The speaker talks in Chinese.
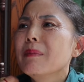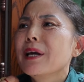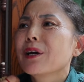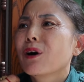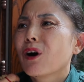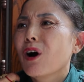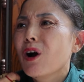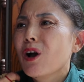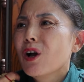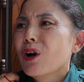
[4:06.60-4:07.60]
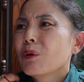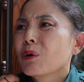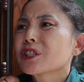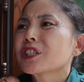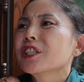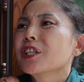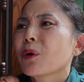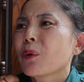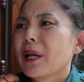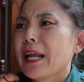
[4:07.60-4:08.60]
没有，我自己
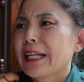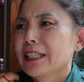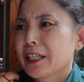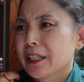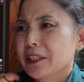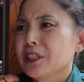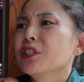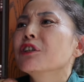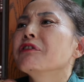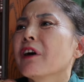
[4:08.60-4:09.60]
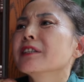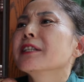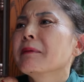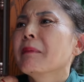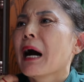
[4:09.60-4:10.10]
回来的。你就放心